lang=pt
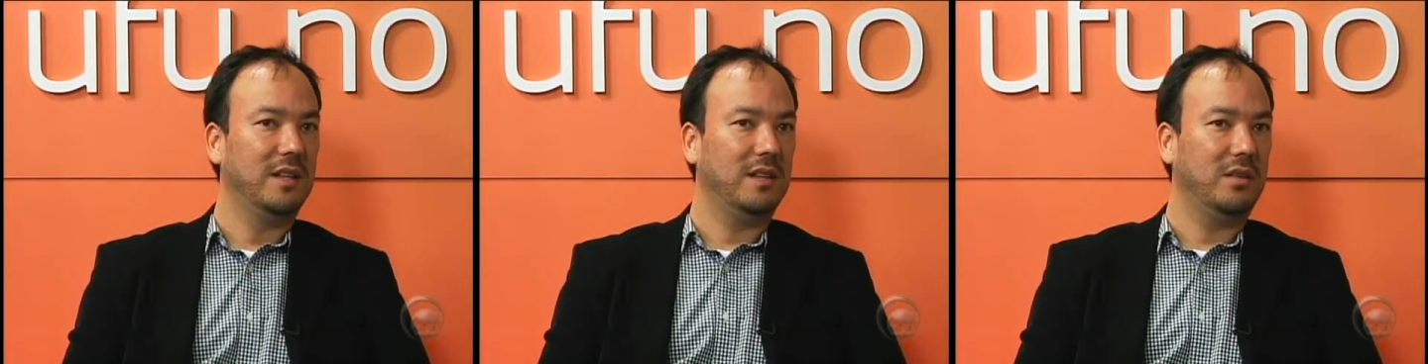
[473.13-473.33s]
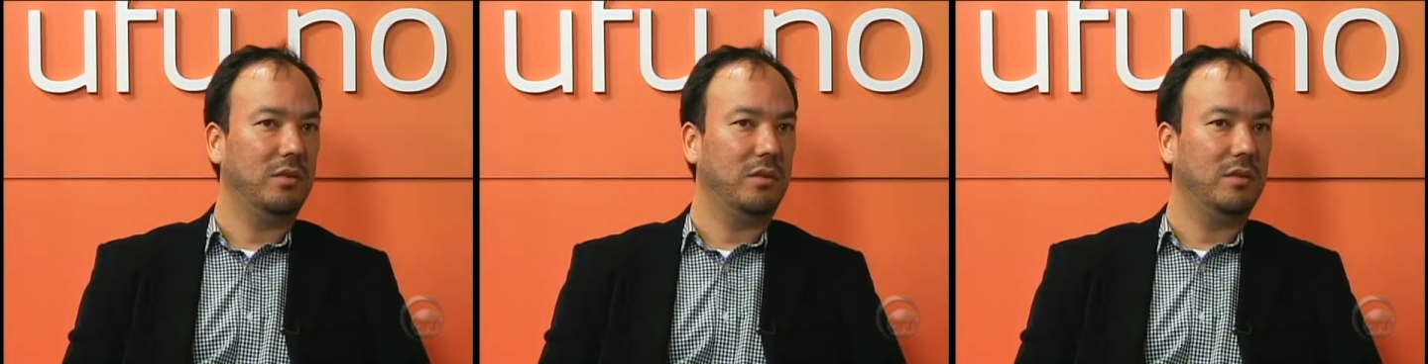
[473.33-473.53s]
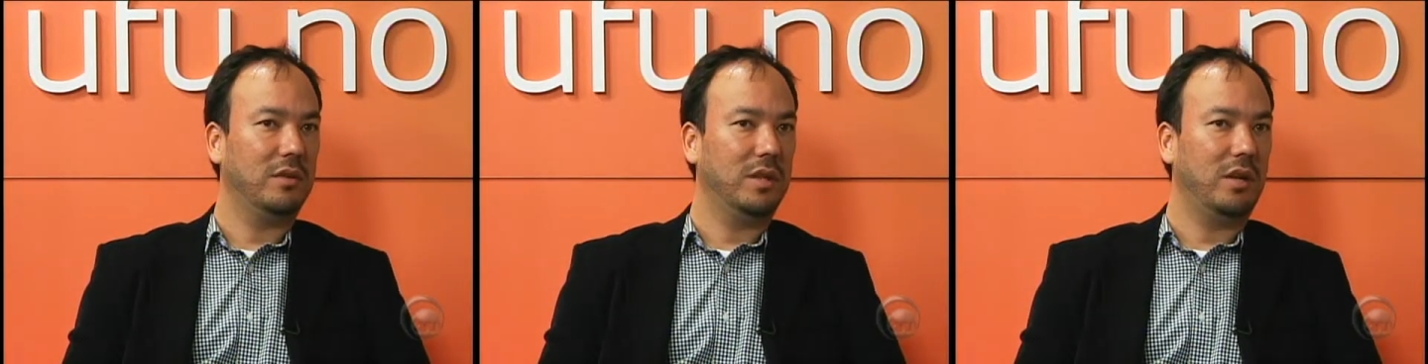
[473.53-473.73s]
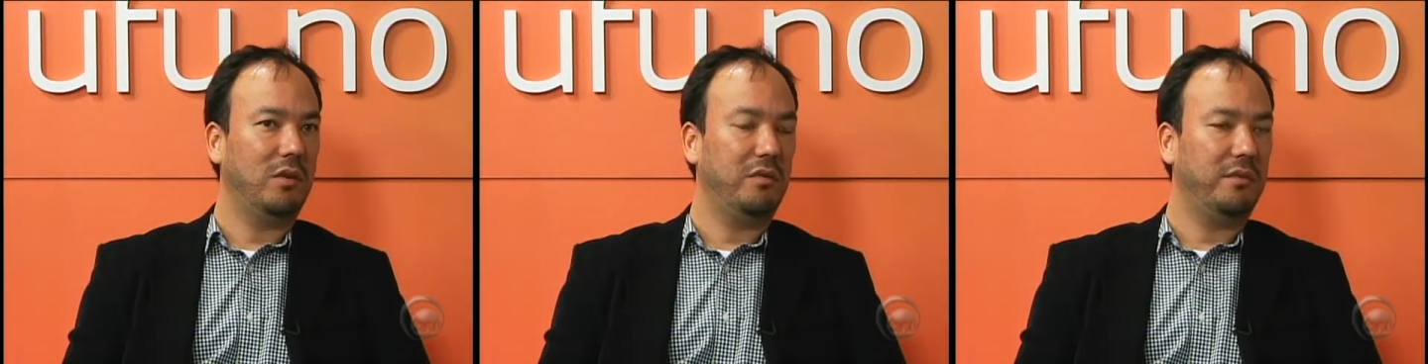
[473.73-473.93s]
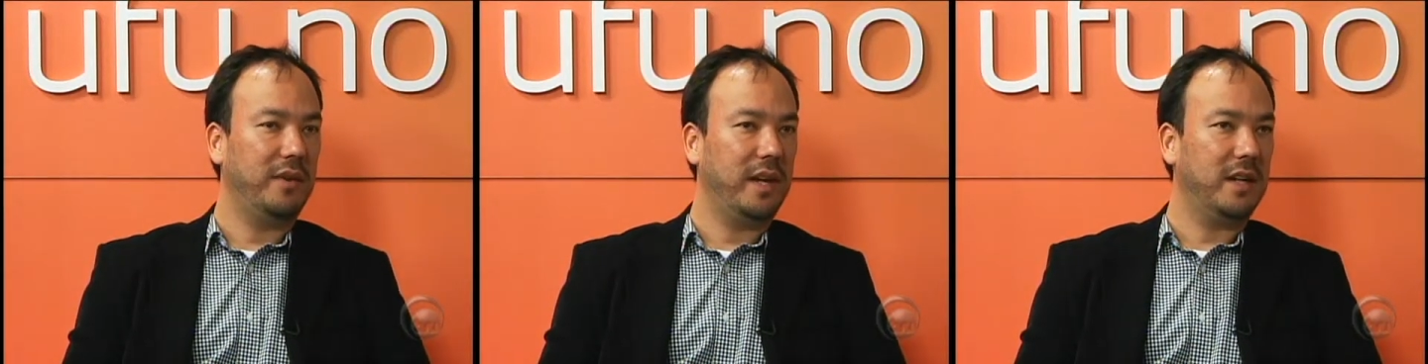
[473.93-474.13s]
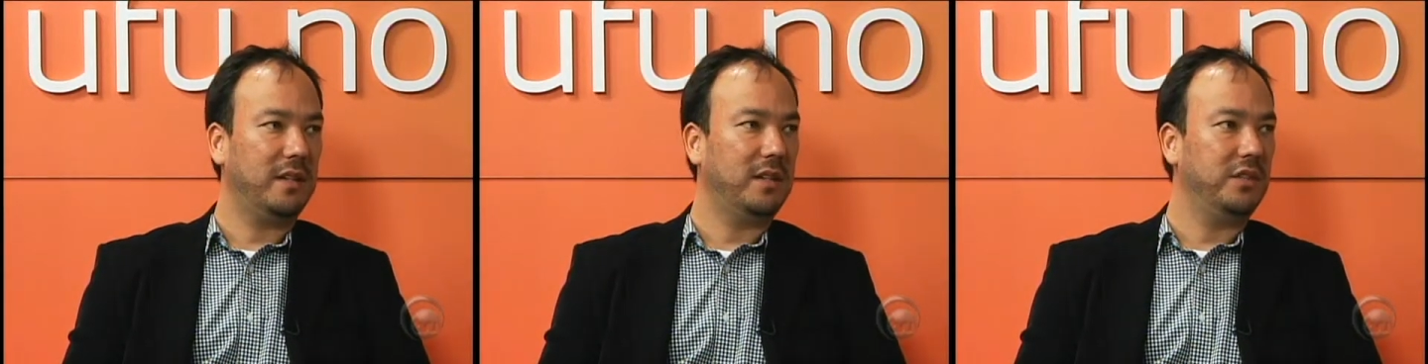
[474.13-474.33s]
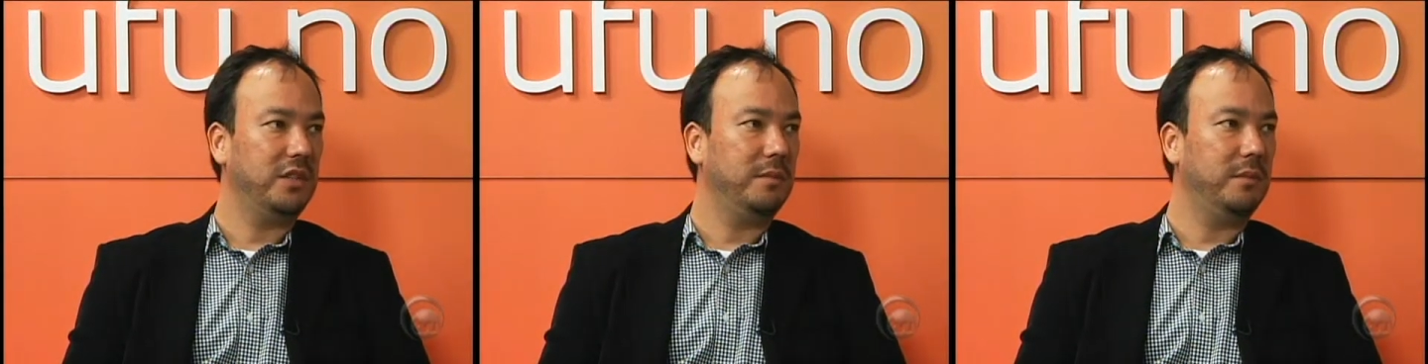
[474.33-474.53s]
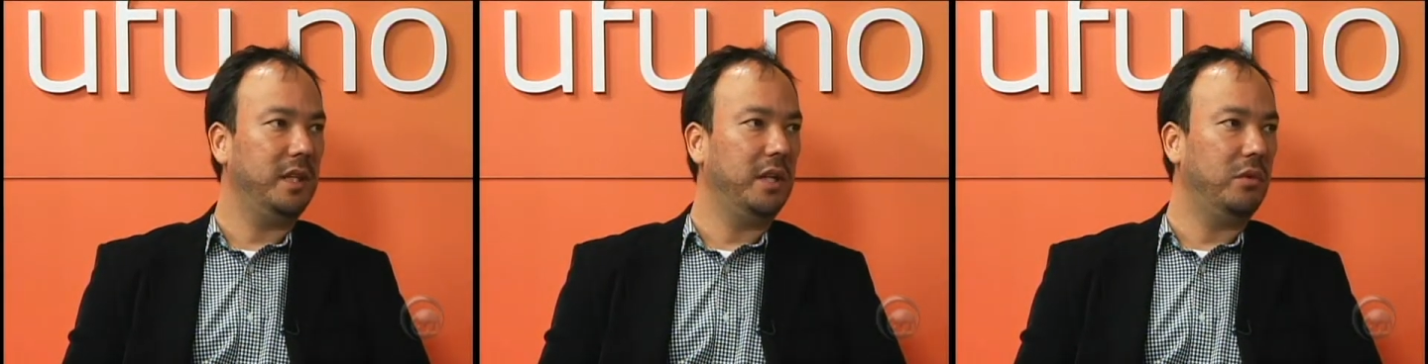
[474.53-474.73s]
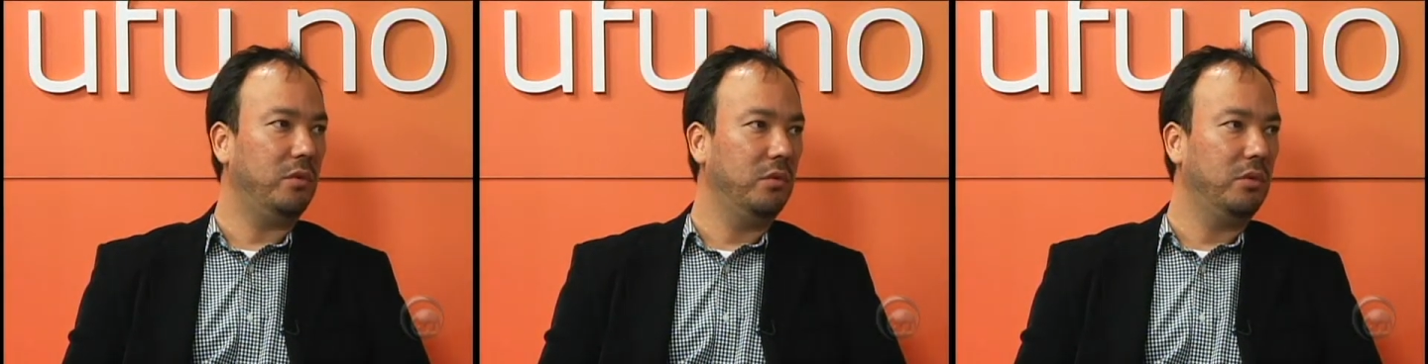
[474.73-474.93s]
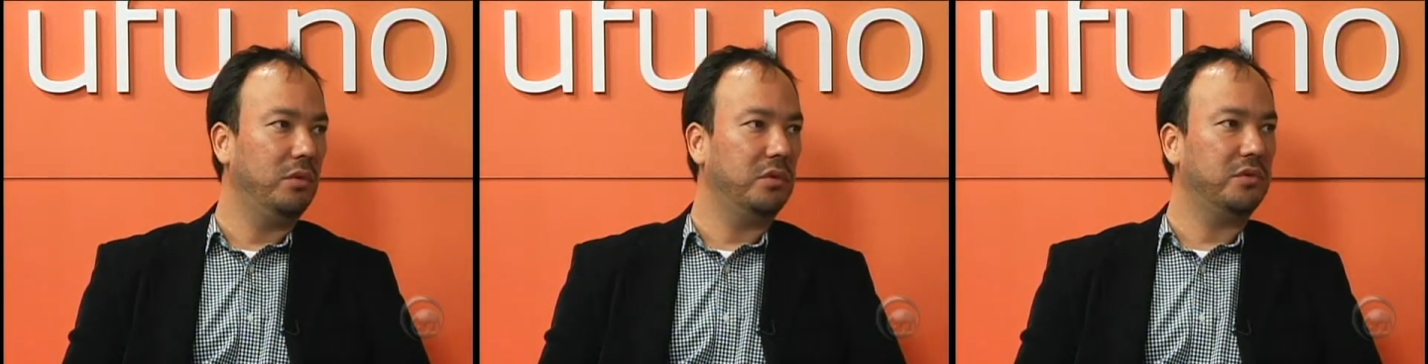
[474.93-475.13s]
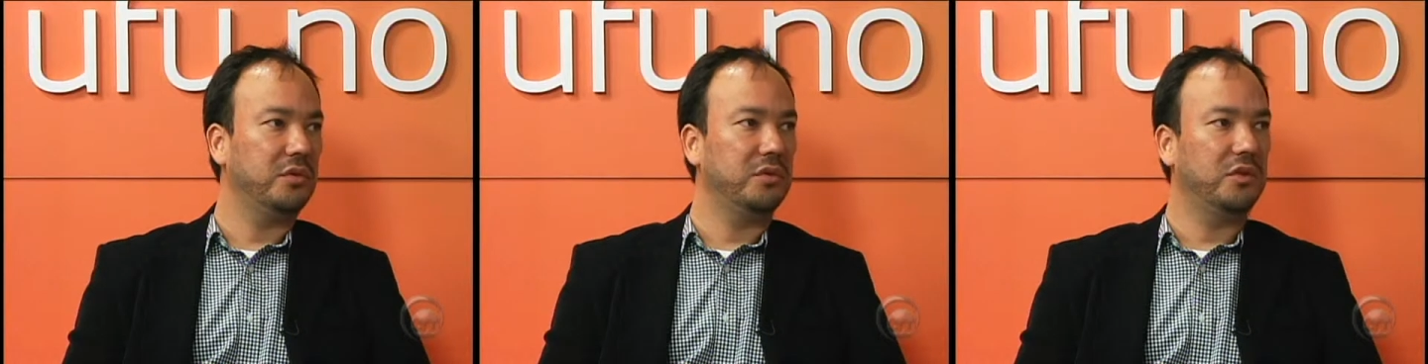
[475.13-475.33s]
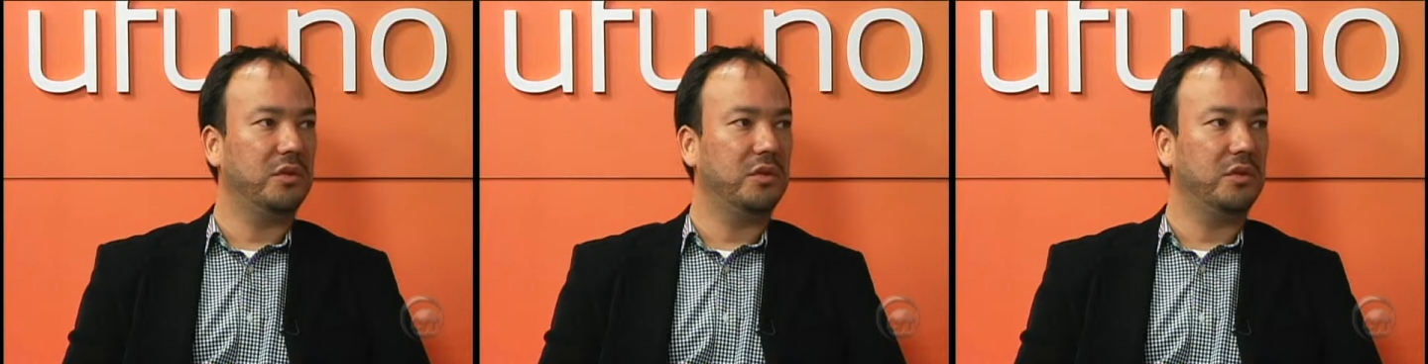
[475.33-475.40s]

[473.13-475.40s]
do, da oferta de minicursos,